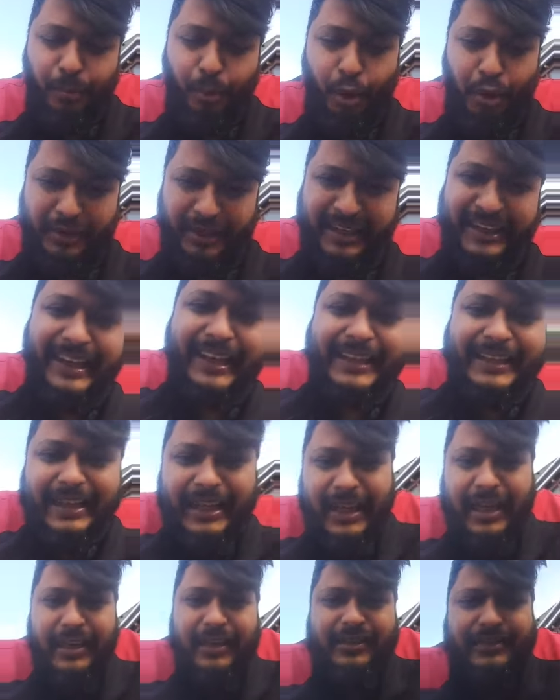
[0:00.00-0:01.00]
मॉटल ने
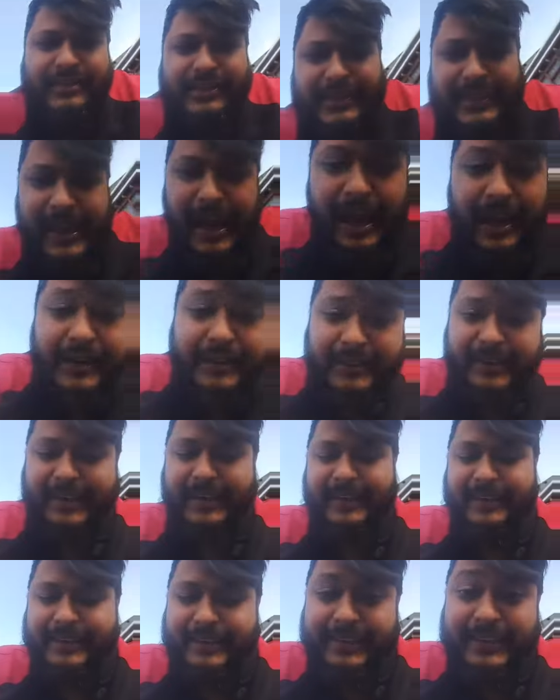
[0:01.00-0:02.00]
क्या
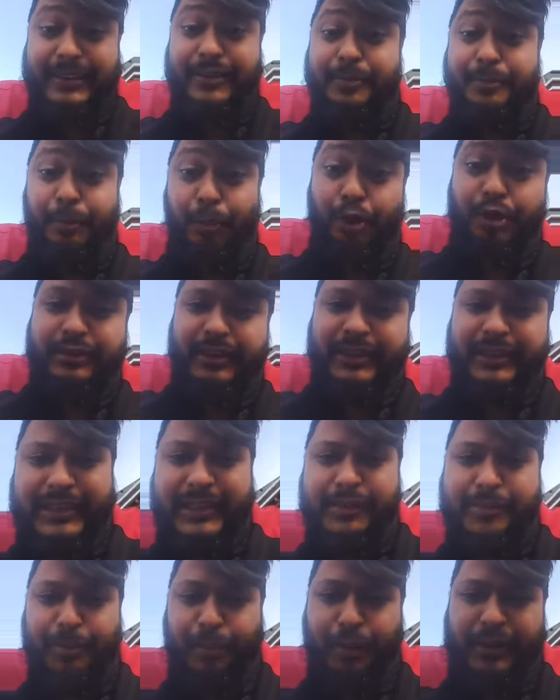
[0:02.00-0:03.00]
किया है ई स्पोर्ट्स एंड
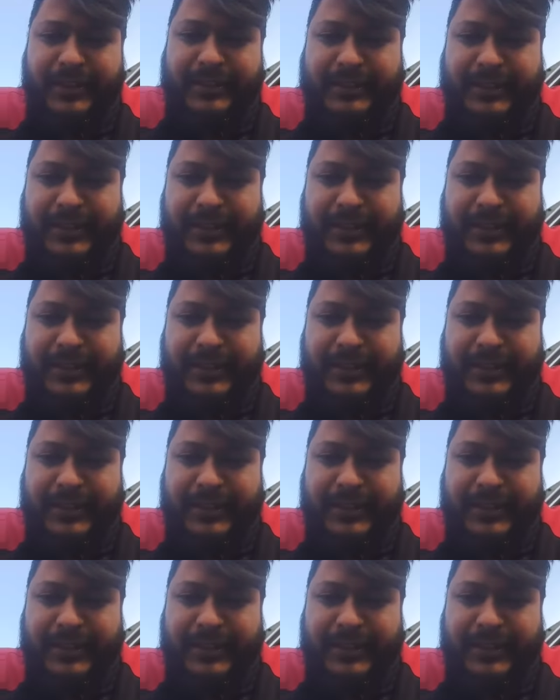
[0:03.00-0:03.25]
ई स्पोर्ट्स